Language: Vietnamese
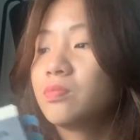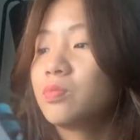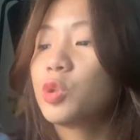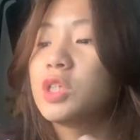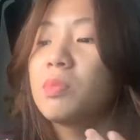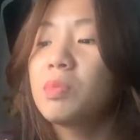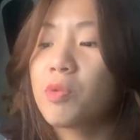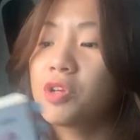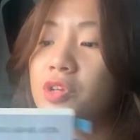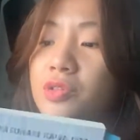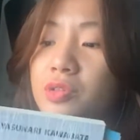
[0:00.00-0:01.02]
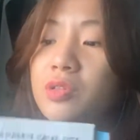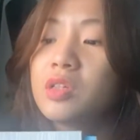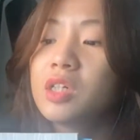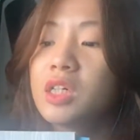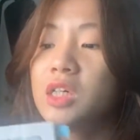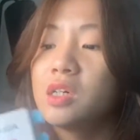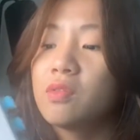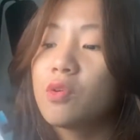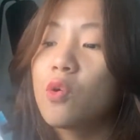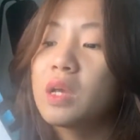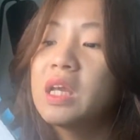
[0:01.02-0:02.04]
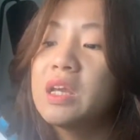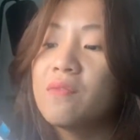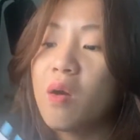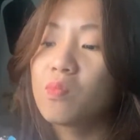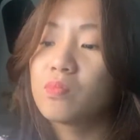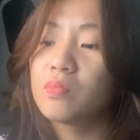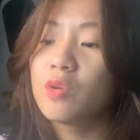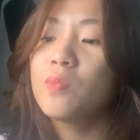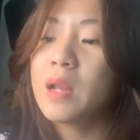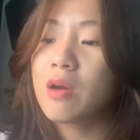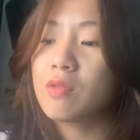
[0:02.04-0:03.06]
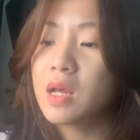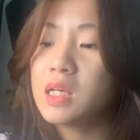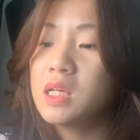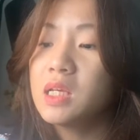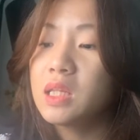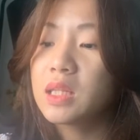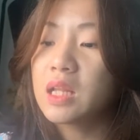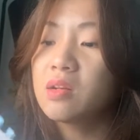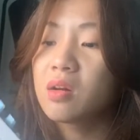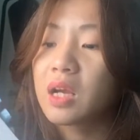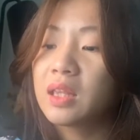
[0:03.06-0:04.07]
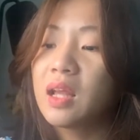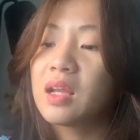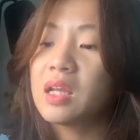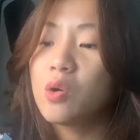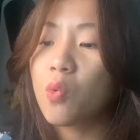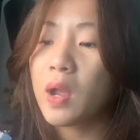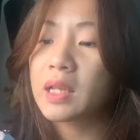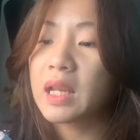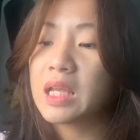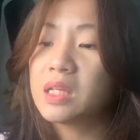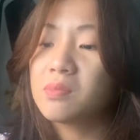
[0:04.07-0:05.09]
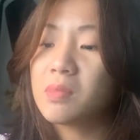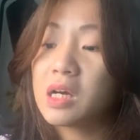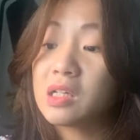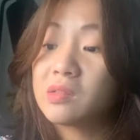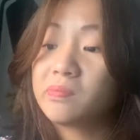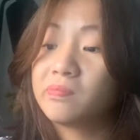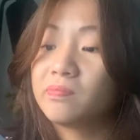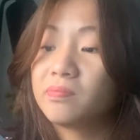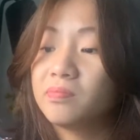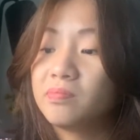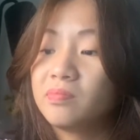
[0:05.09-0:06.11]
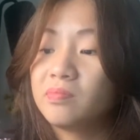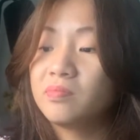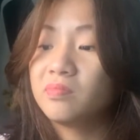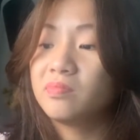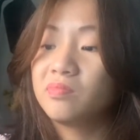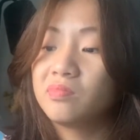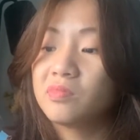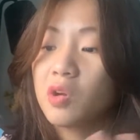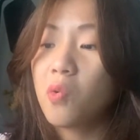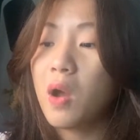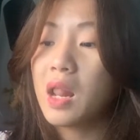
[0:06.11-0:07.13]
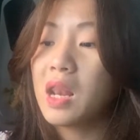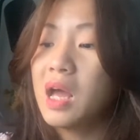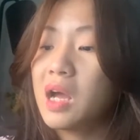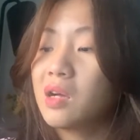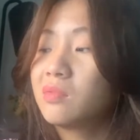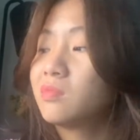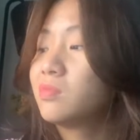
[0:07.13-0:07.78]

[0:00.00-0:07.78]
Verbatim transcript: cô chấp nhận mọi thứ cô hy vọng lúc nào đấy sẽ được cái tình yêu của anh này nhưng mà nó quá là